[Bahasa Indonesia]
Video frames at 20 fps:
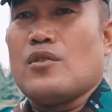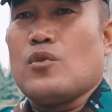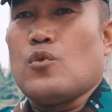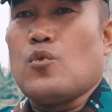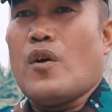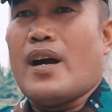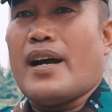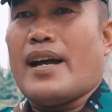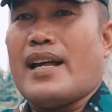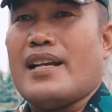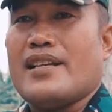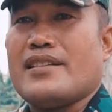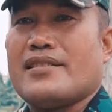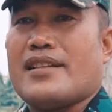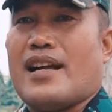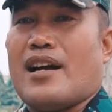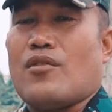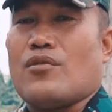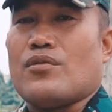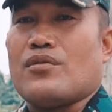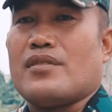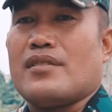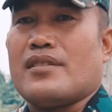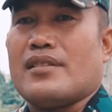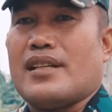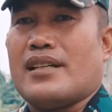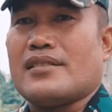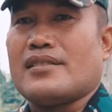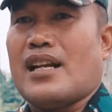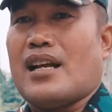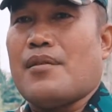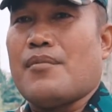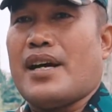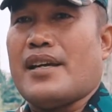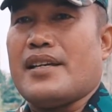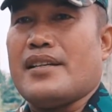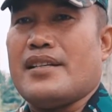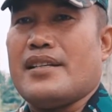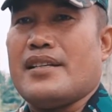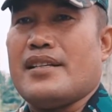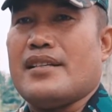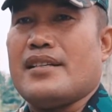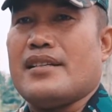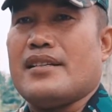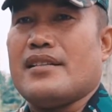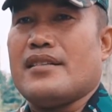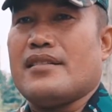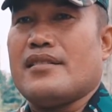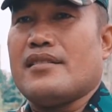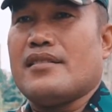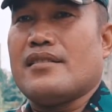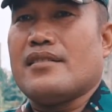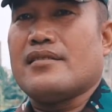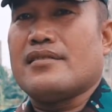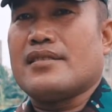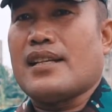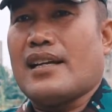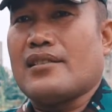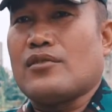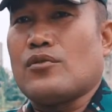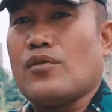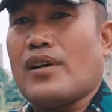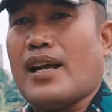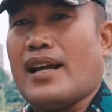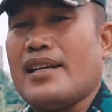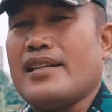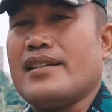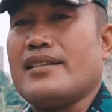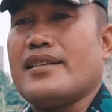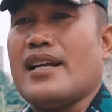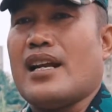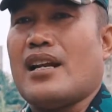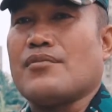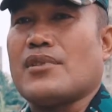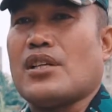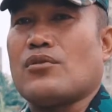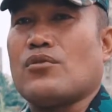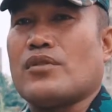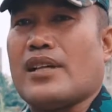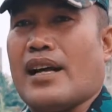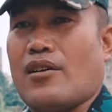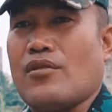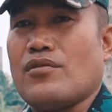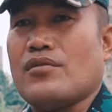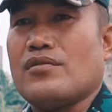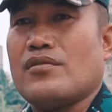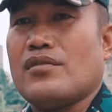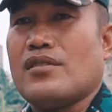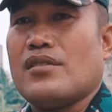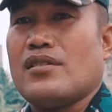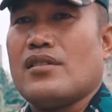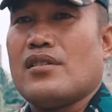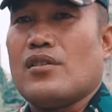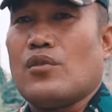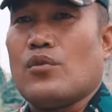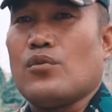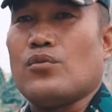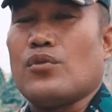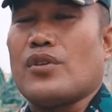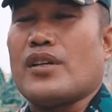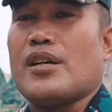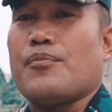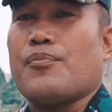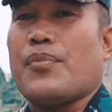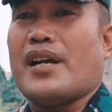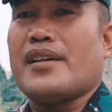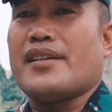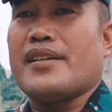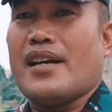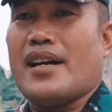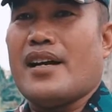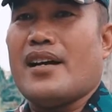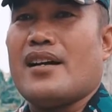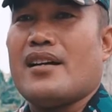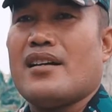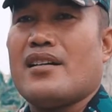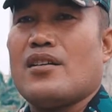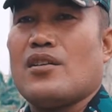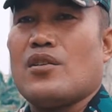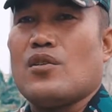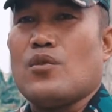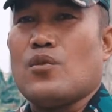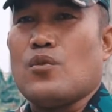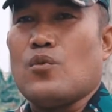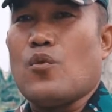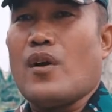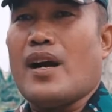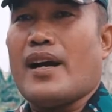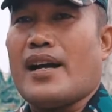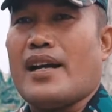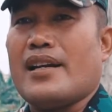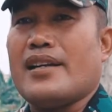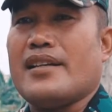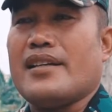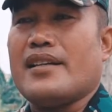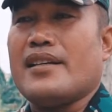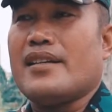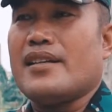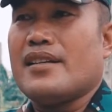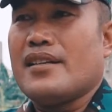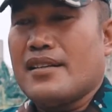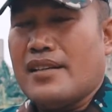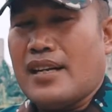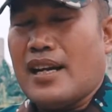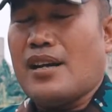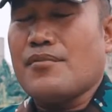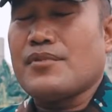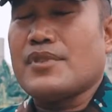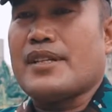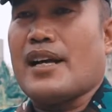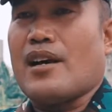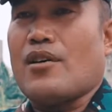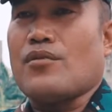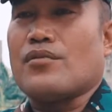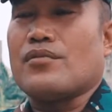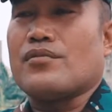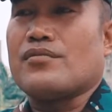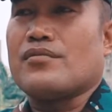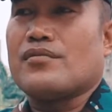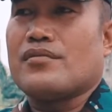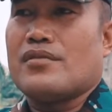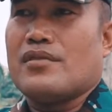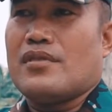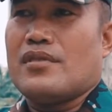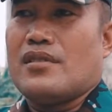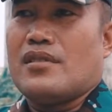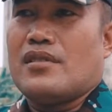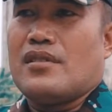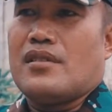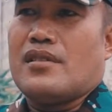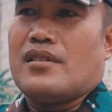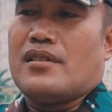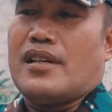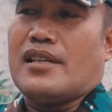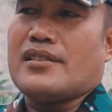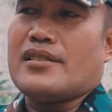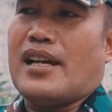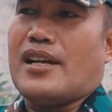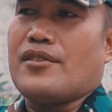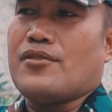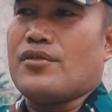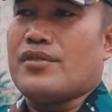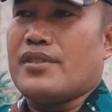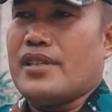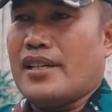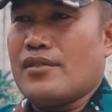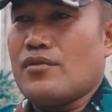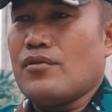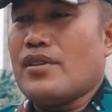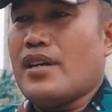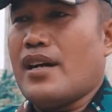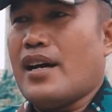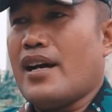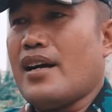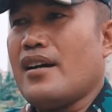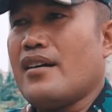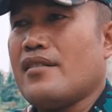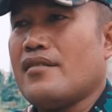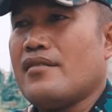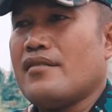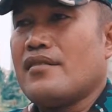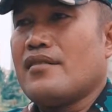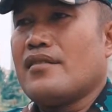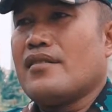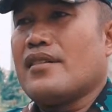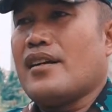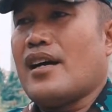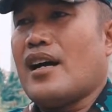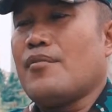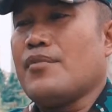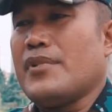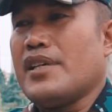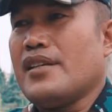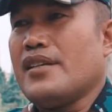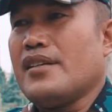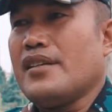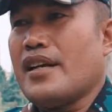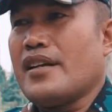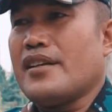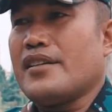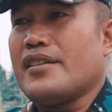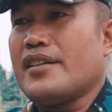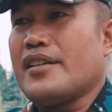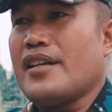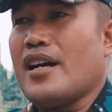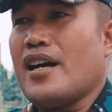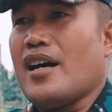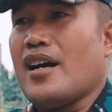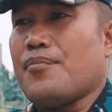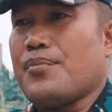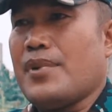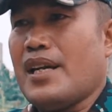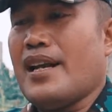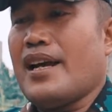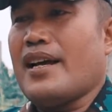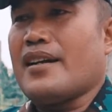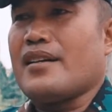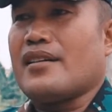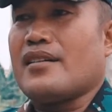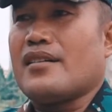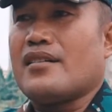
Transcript: dua kali setahun yang selama ini satu kali dalam satu tahun untuk kedepannya dua kali dalam setahun. Dan selanjutnya juga kami dari tiga pilar